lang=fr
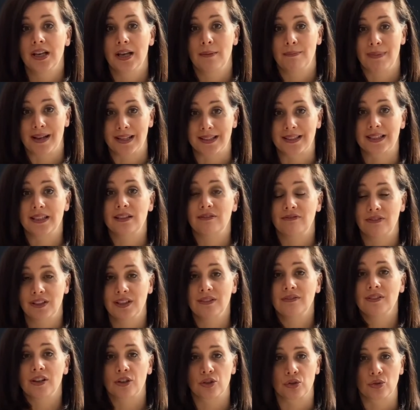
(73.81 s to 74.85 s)
parce qu'ils
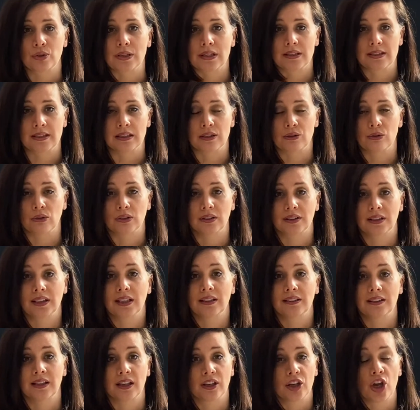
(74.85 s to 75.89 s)
vivent dans une insécurité
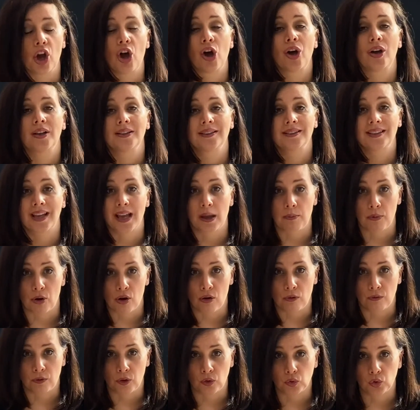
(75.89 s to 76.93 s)
intérieure très
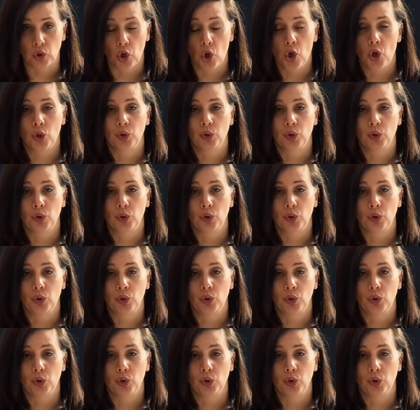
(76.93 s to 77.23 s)
profonde.